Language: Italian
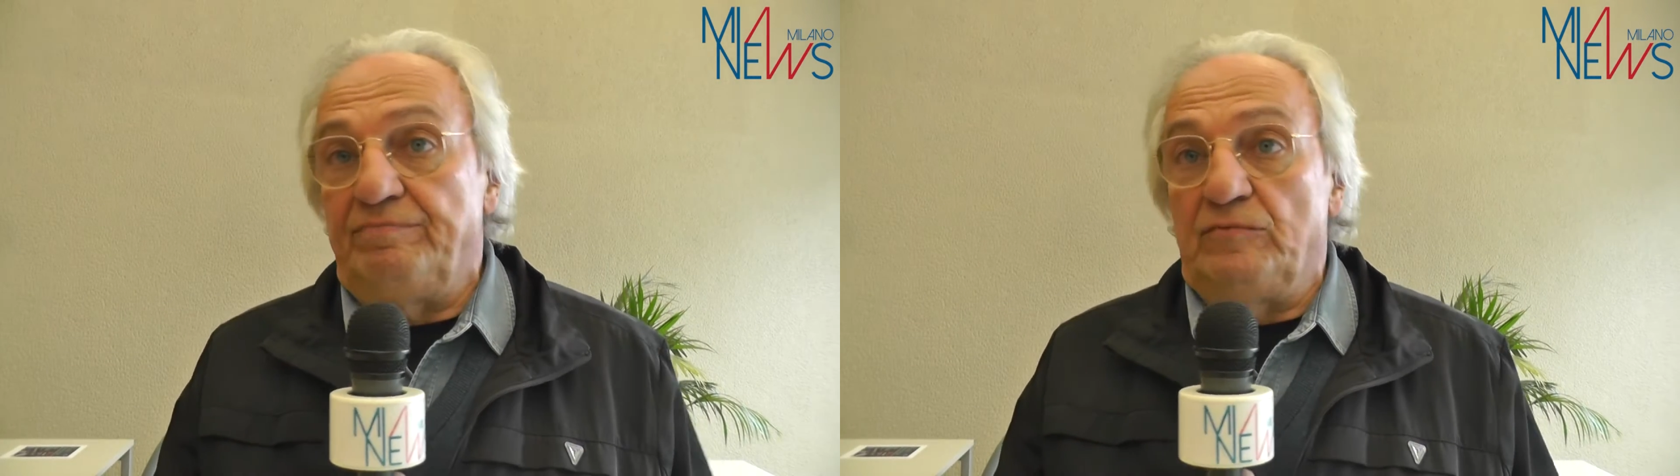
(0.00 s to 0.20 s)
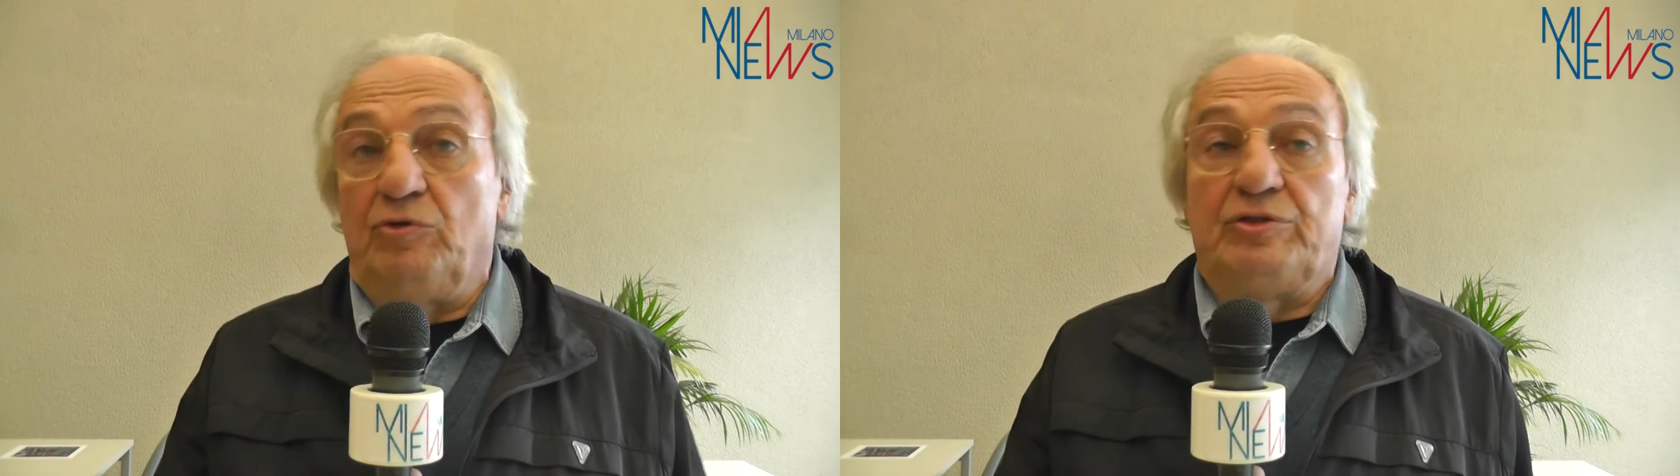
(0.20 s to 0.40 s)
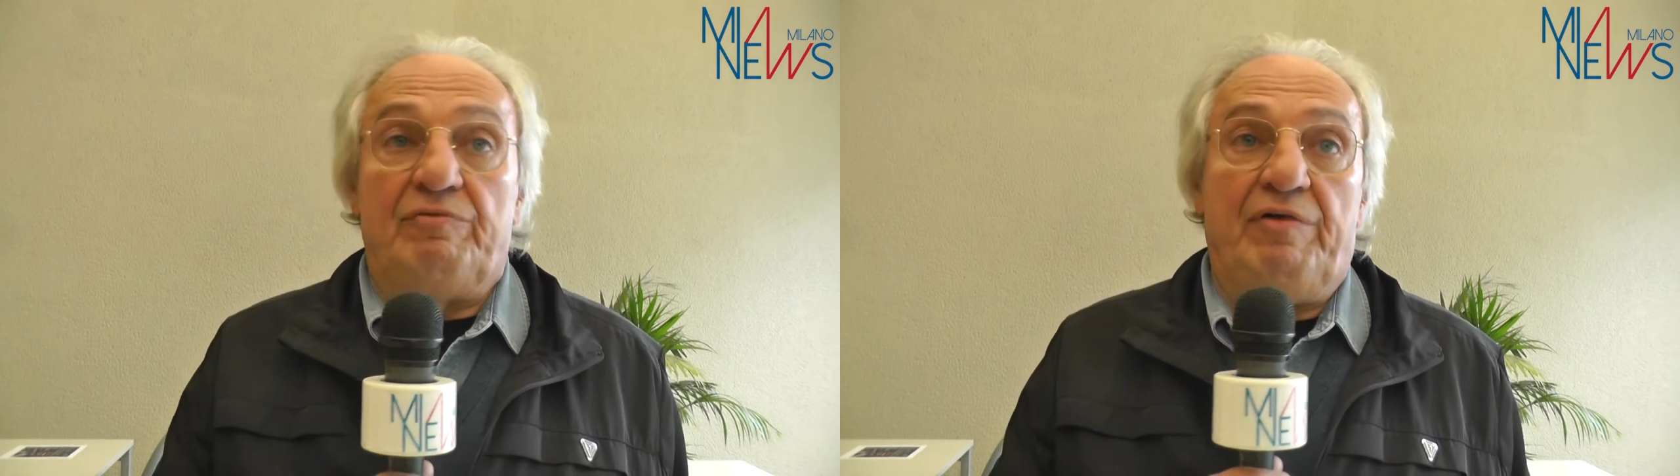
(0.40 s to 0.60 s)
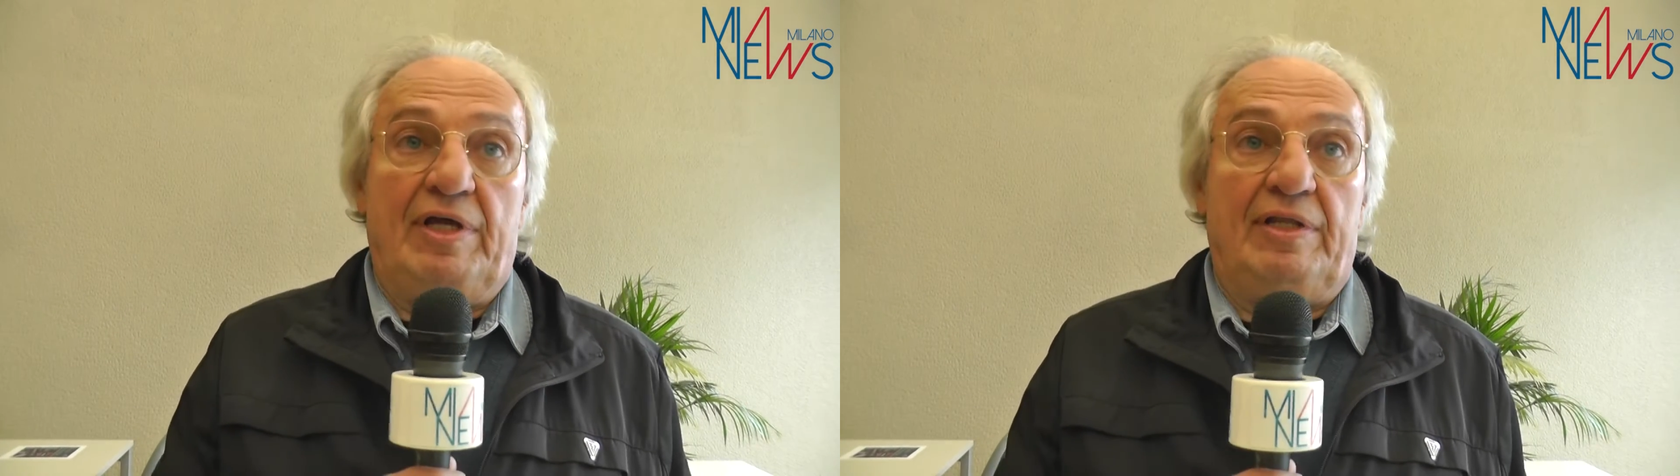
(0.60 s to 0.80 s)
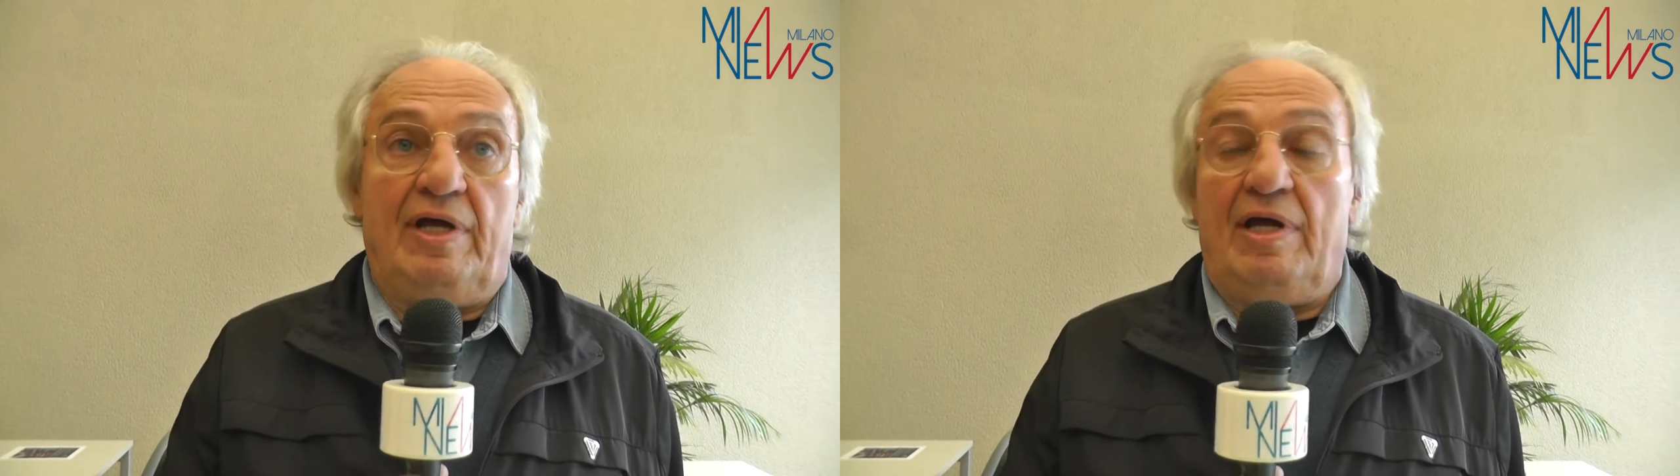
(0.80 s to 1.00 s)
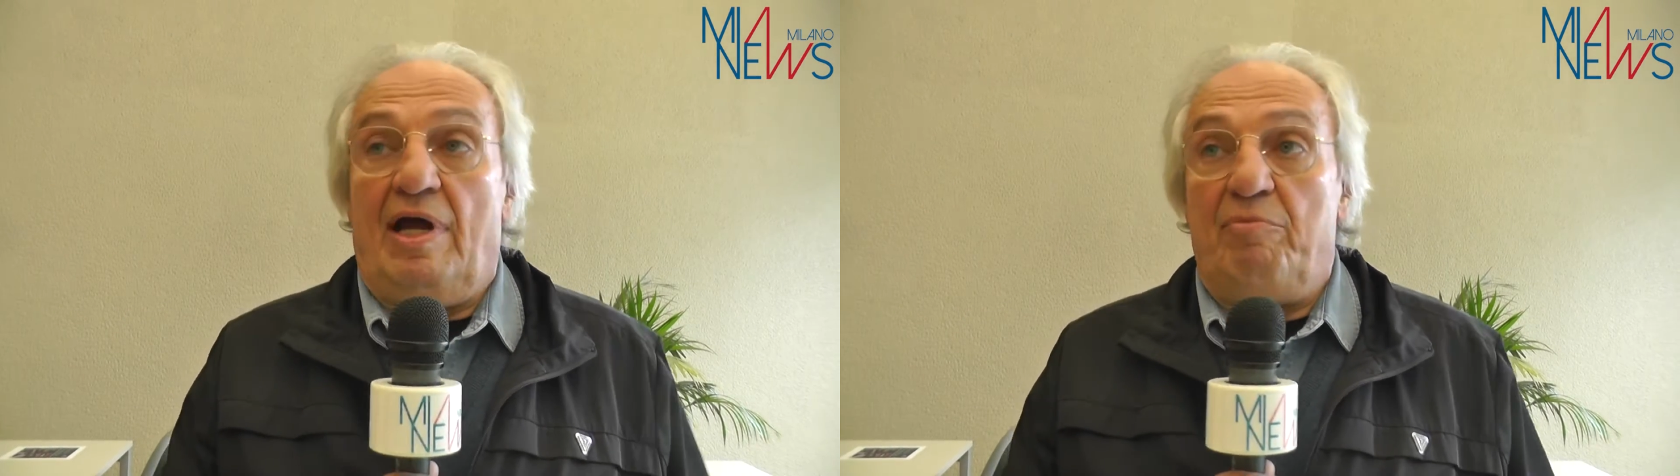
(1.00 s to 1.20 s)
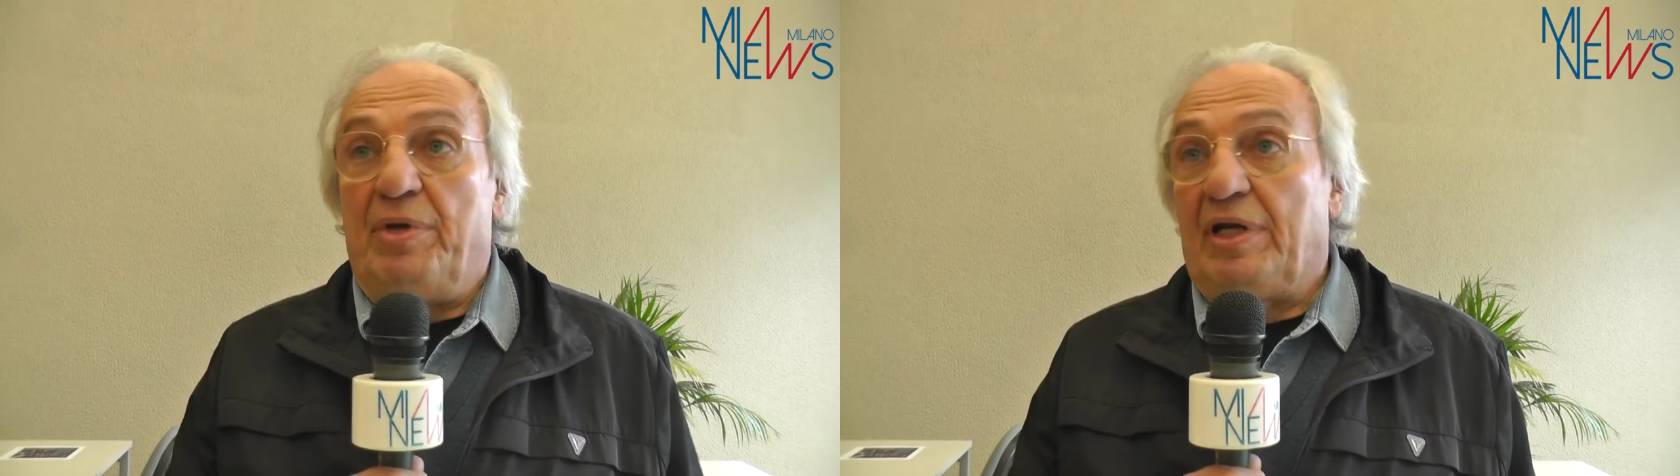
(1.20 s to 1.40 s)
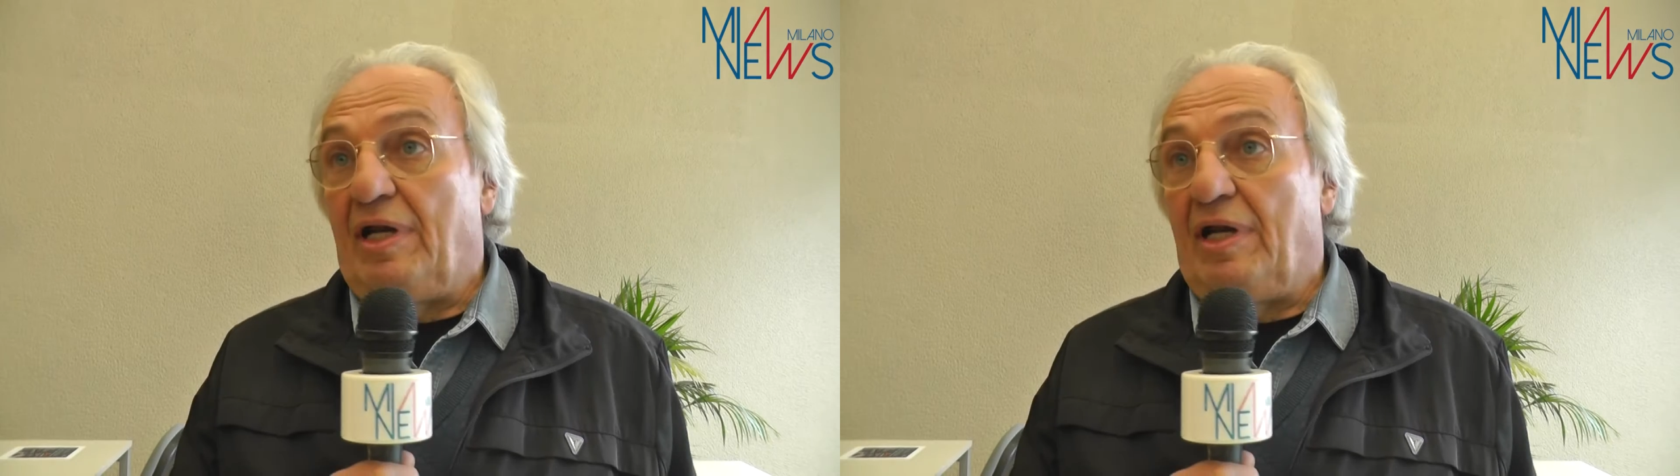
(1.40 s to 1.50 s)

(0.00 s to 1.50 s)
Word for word: o se vede è per